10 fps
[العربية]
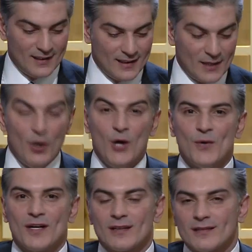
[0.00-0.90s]

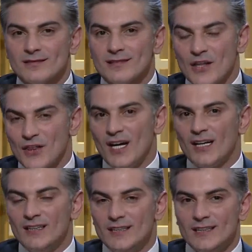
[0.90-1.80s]
المحور
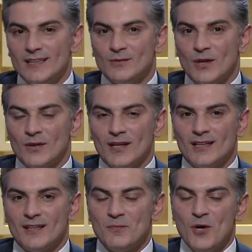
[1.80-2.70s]
الثاني
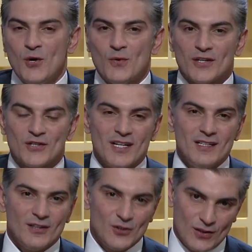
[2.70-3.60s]
وهو محور
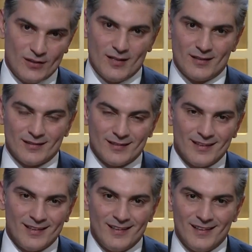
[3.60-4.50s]
شيق جدا
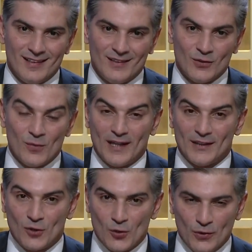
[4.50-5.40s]
وبعيد
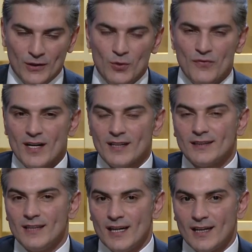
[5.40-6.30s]
كل البعد
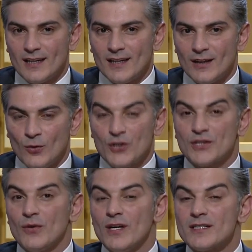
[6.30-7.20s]
وفقدناه
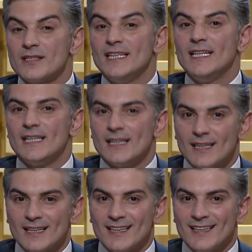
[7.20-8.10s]
وعشنا وياه سنين
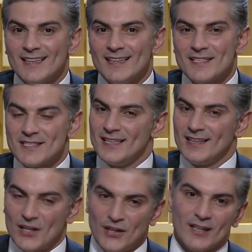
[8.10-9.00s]
سنين
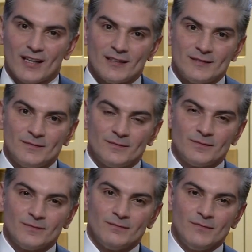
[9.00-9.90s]
كثيرة
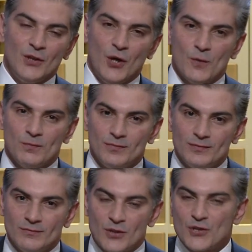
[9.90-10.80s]
من حب
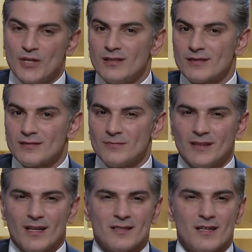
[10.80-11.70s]
من شعر من
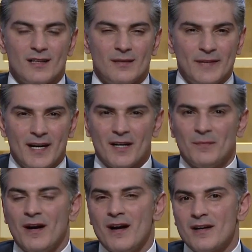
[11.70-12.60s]
غزل من
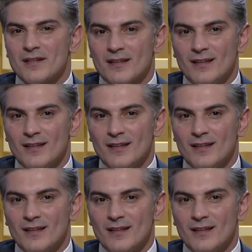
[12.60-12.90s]
أخبار